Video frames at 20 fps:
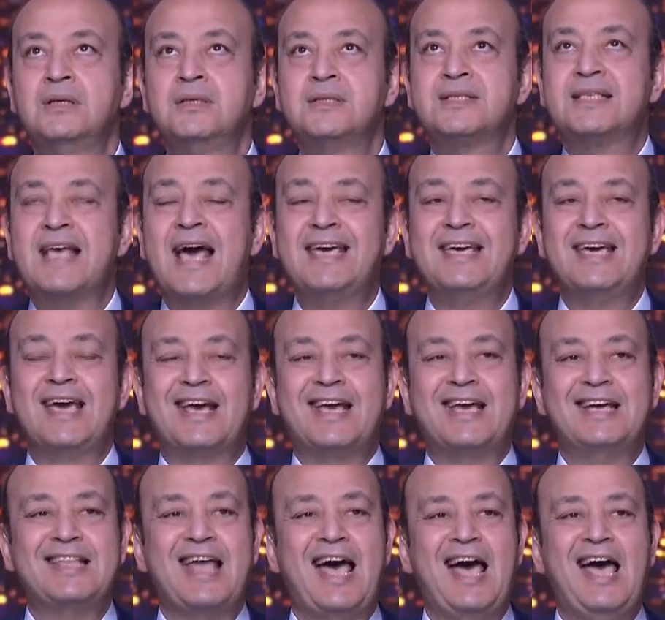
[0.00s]
زي
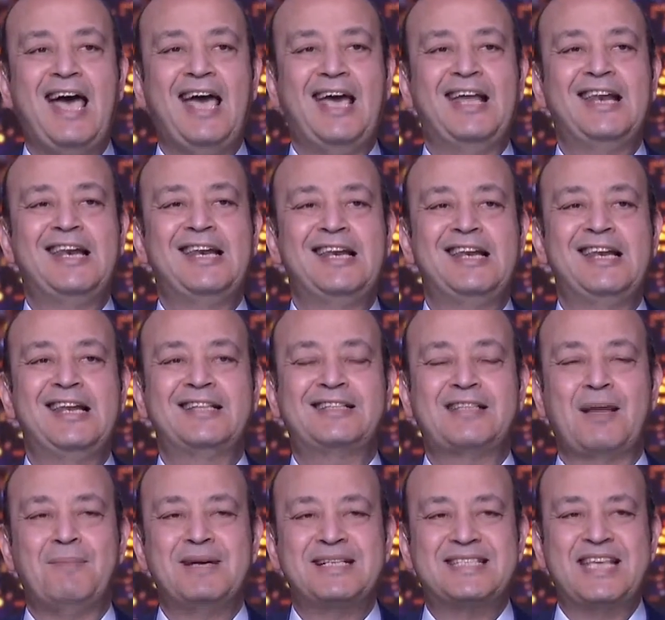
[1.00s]
كده
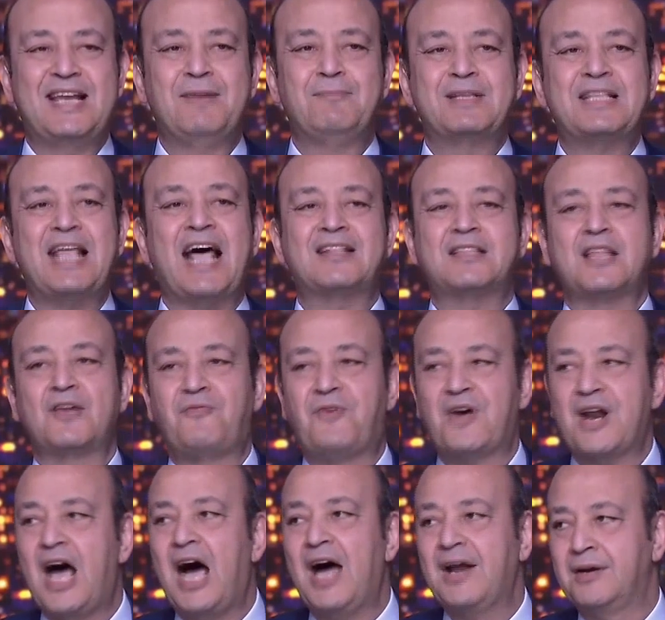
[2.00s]
التماثيل بتاعت
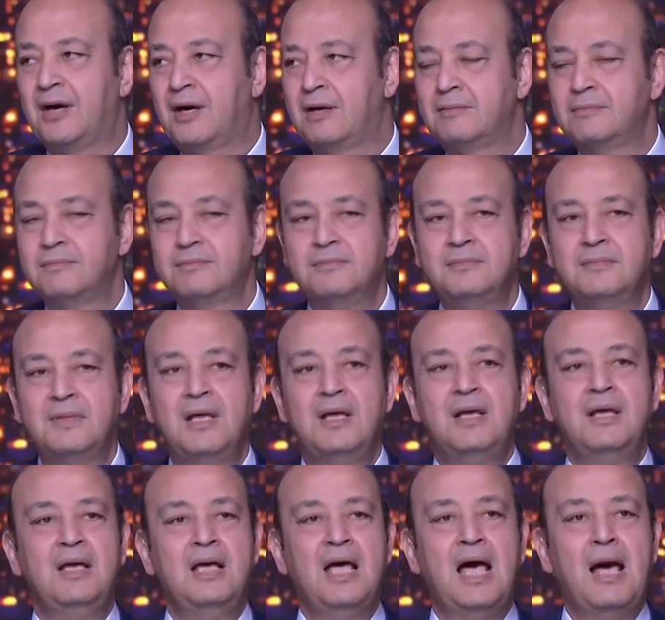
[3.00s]
الفراعنه
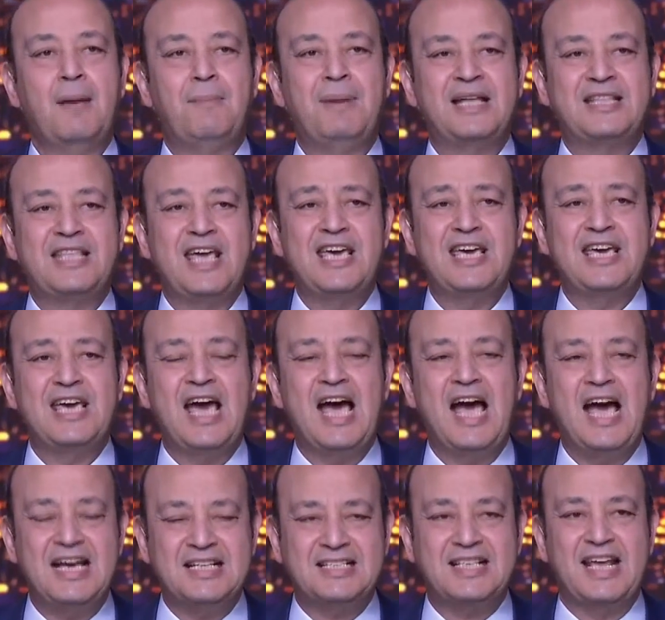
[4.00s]

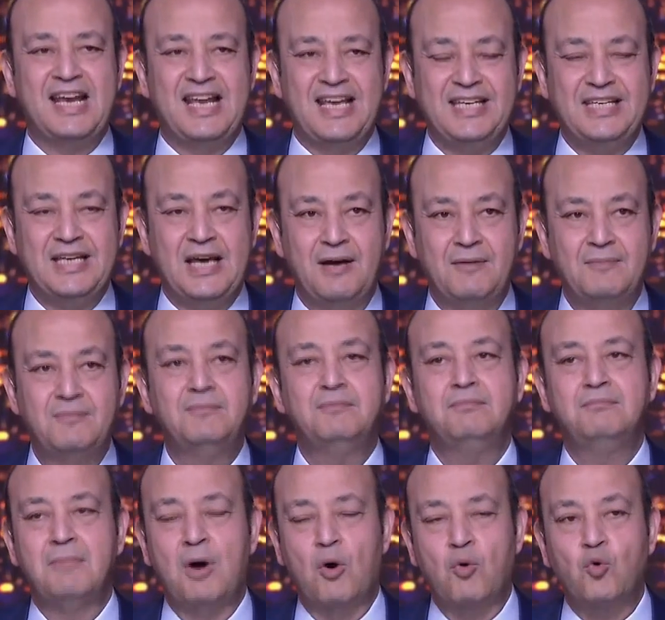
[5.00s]
ابديه ازليه
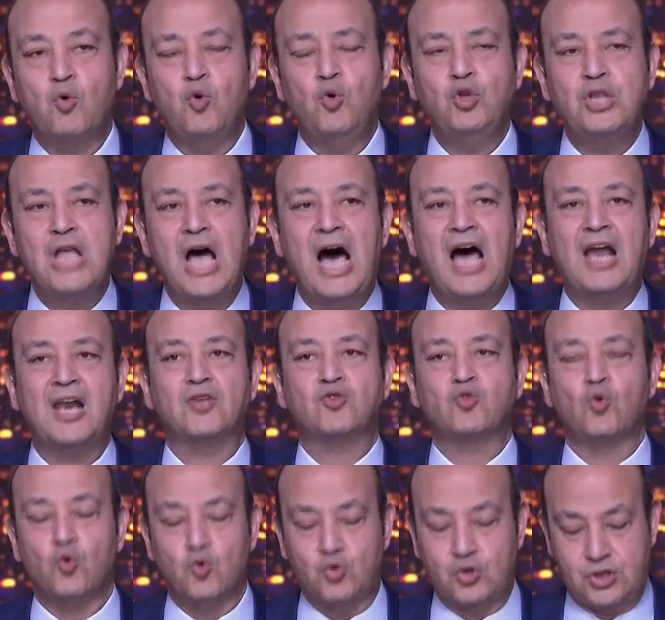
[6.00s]
موجوده على
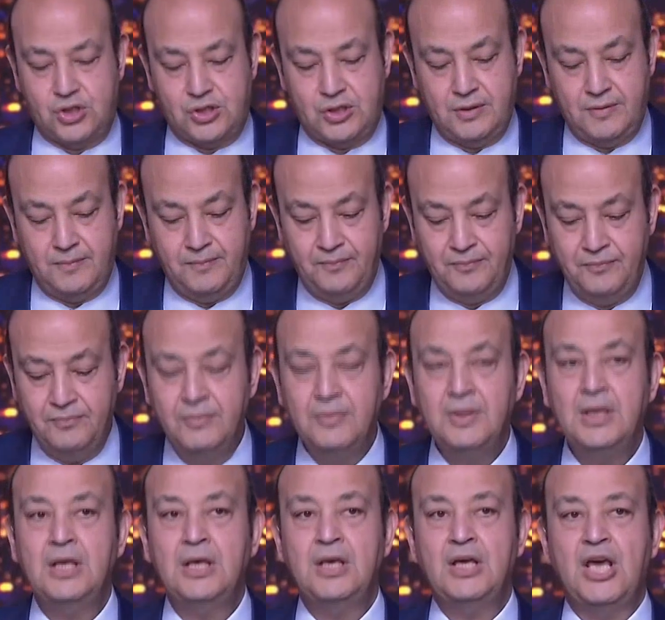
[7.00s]
طول
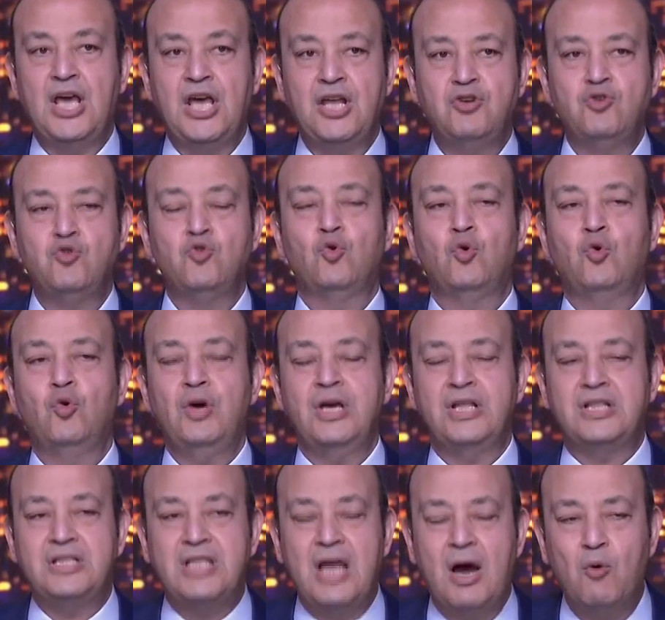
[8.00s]
انه
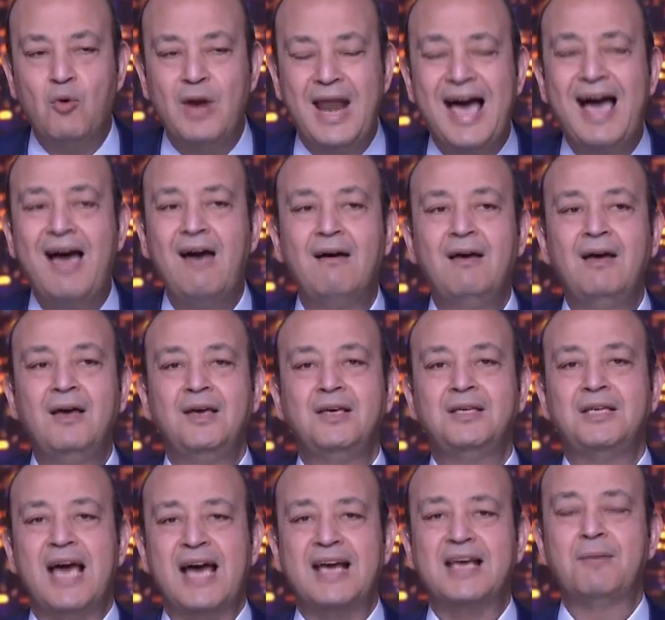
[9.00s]
الدوله
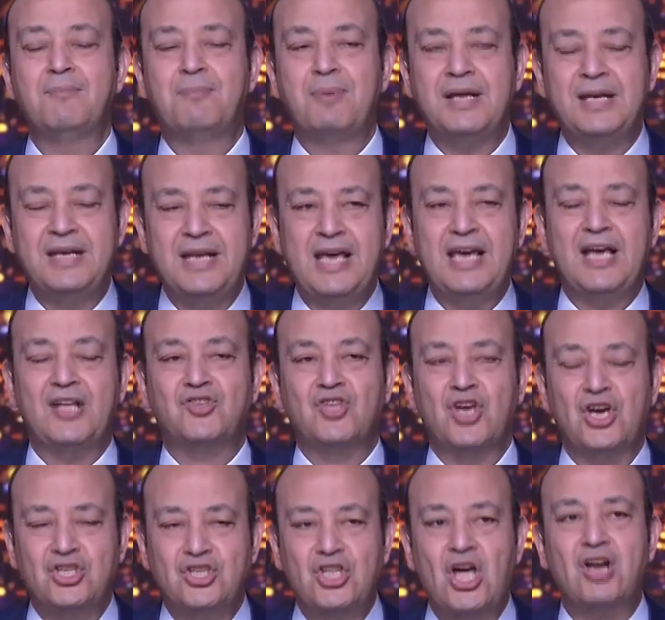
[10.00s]
يجب ان هي
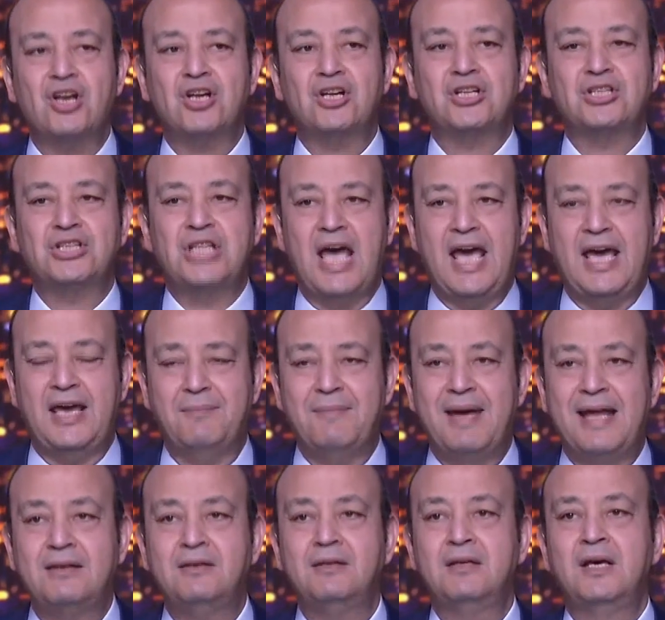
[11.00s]
تقدر
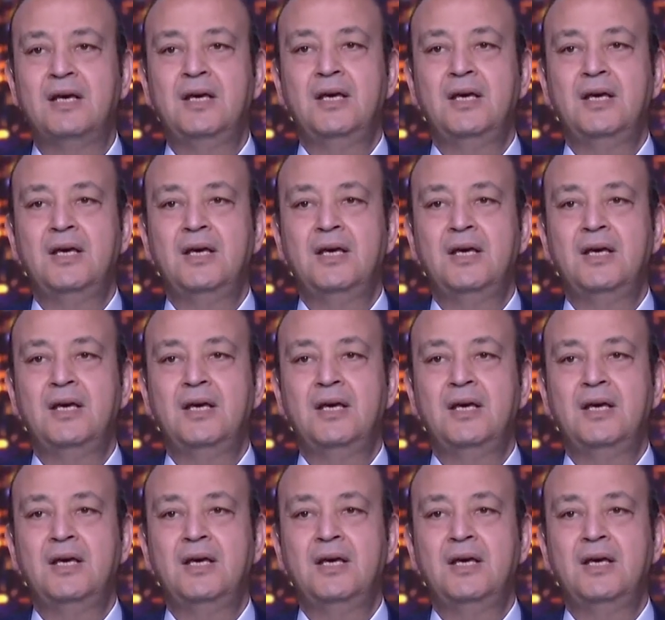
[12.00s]
دائما